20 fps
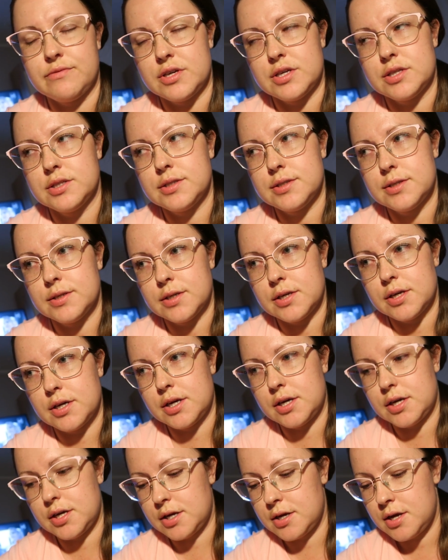więc
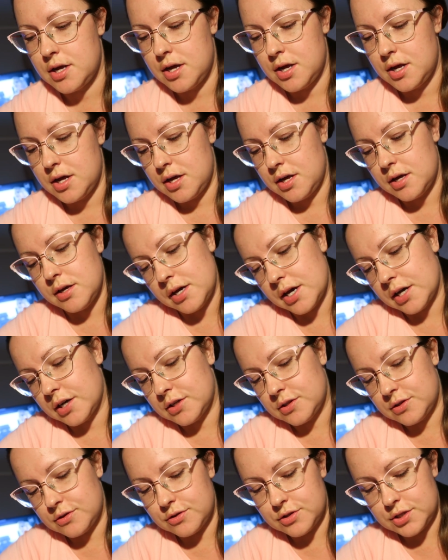
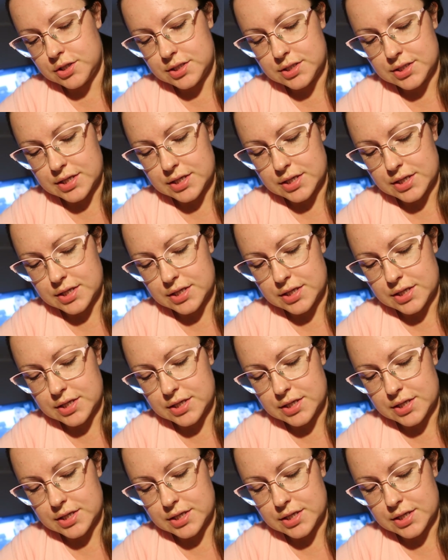jak ktoś